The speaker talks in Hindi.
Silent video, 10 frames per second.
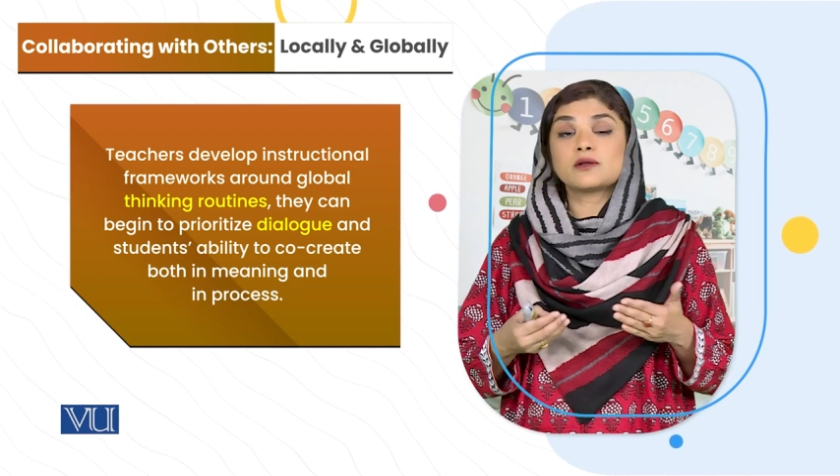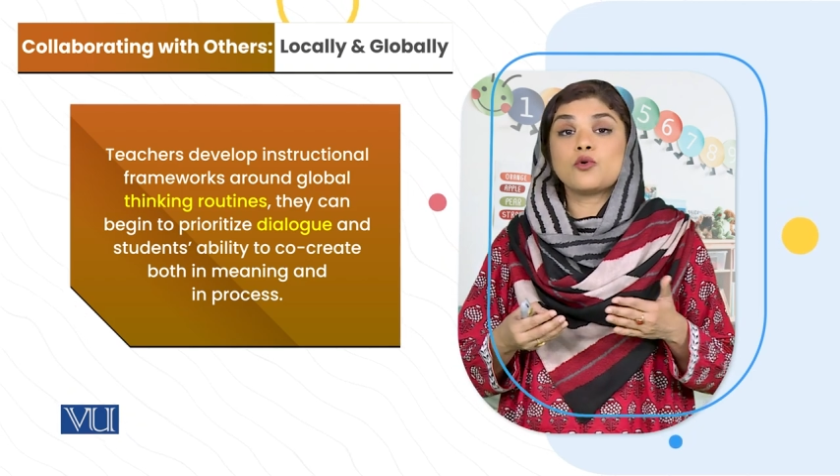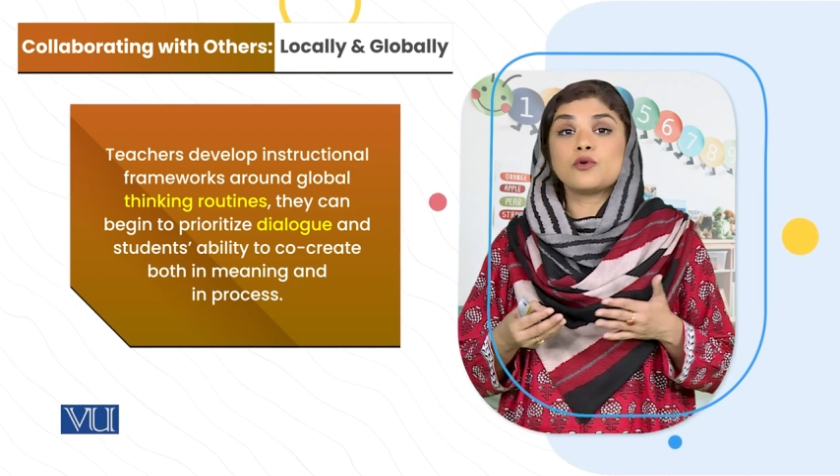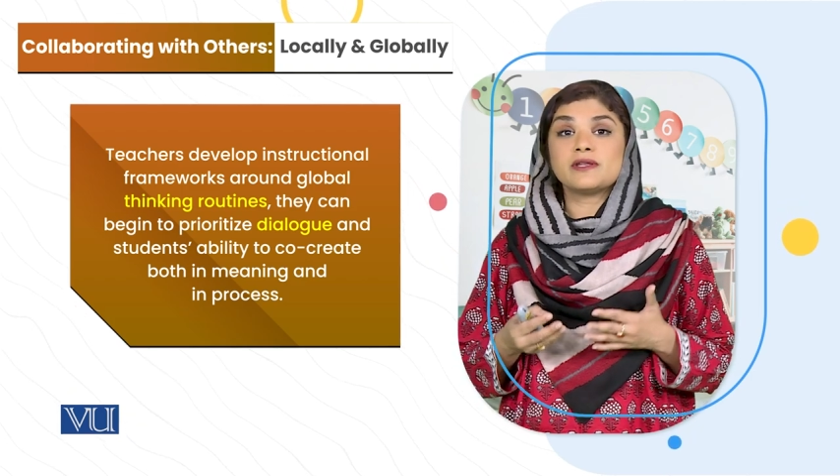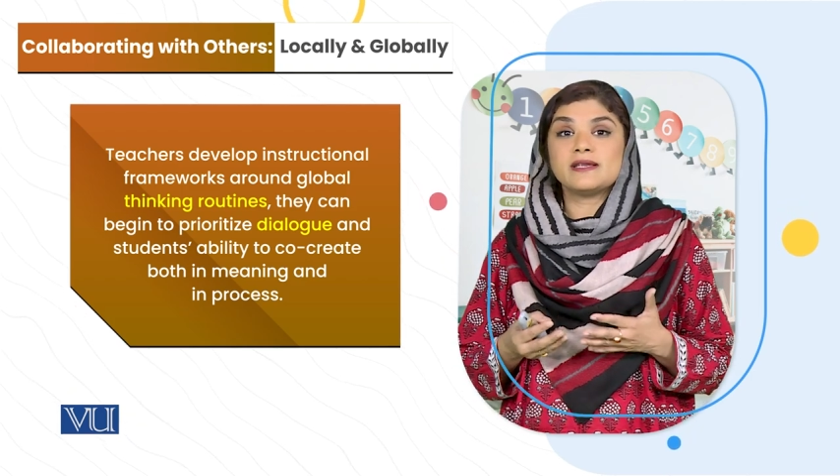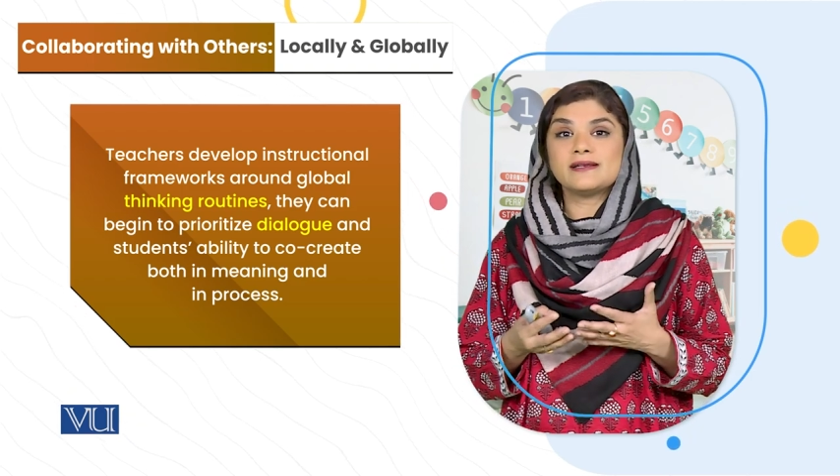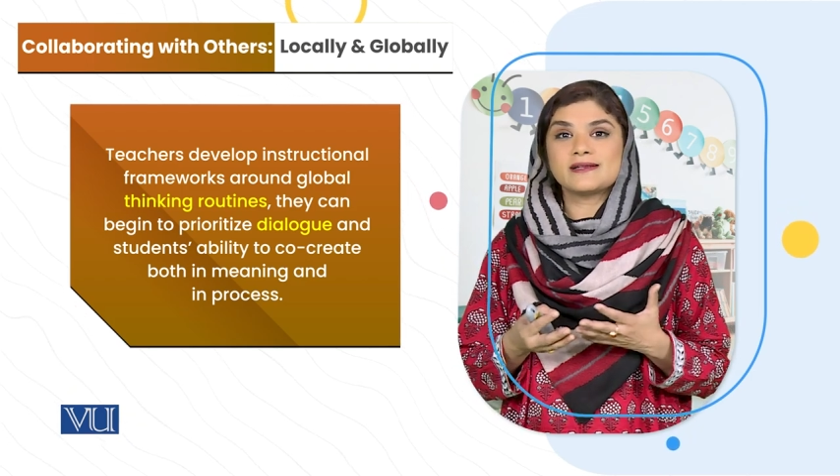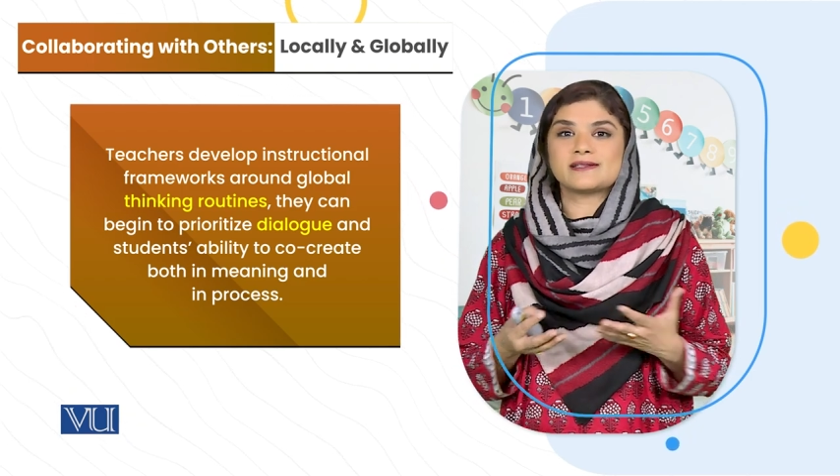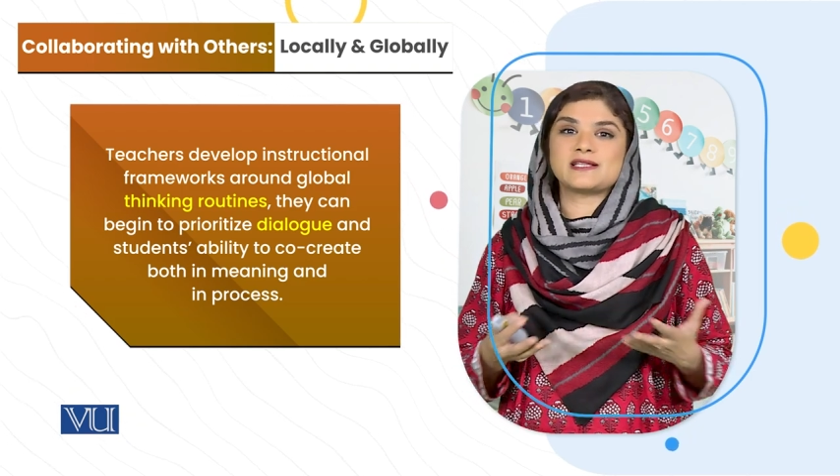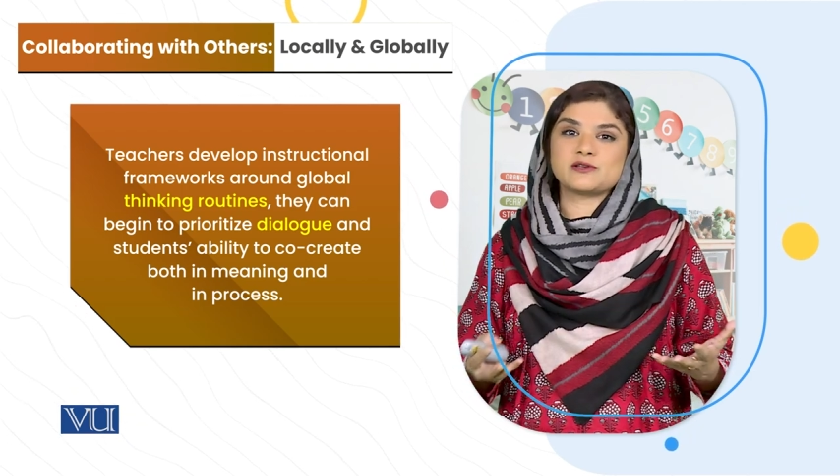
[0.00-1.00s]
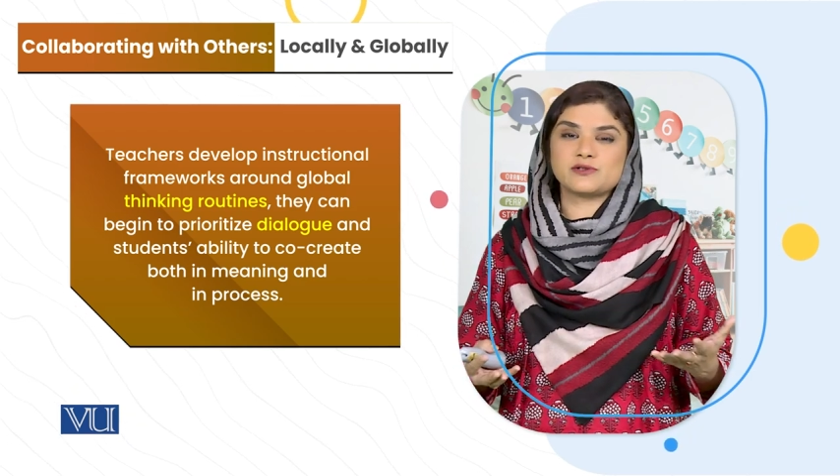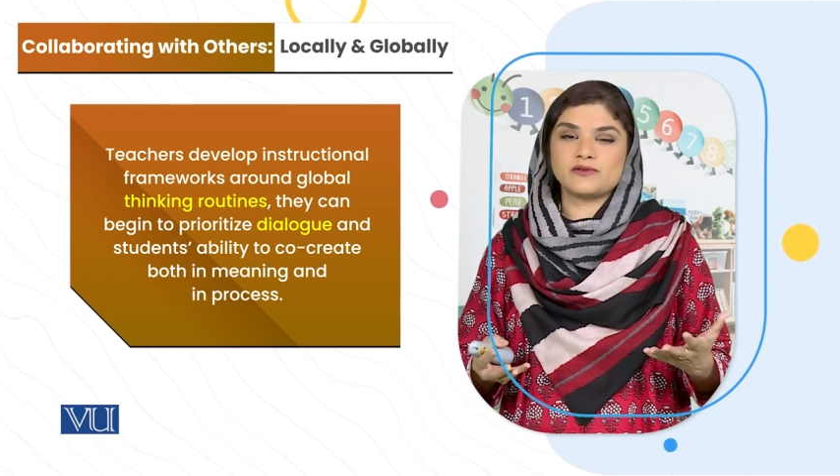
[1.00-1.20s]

को क्रिएट करते हैं उस